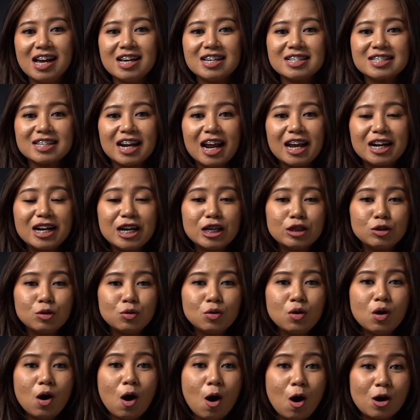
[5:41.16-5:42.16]
Selain itu,
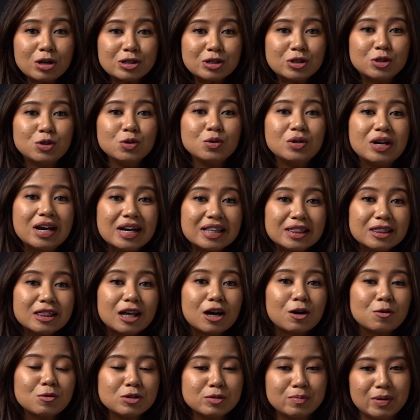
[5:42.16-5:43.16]
host juga
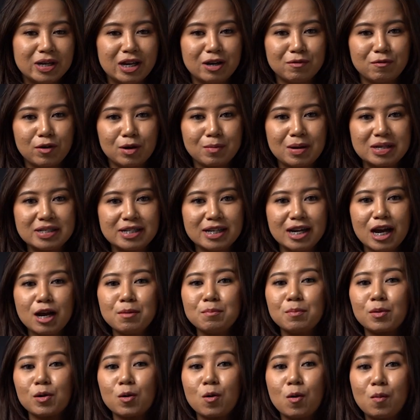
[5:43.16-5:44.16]
terus
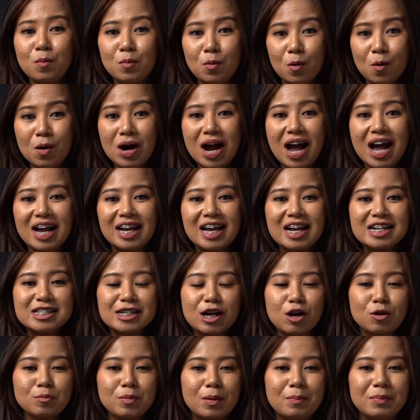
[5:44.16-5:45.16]
menginformasikan promo agar
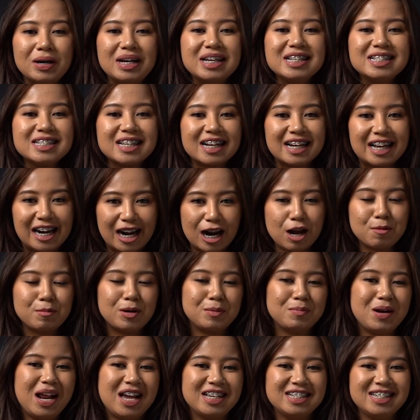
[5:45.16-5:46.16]
calon pembeli segera
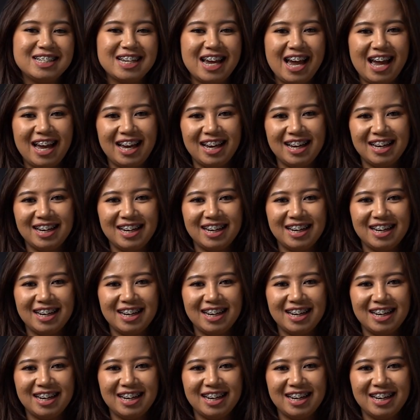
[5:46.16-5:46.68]
berbelanja.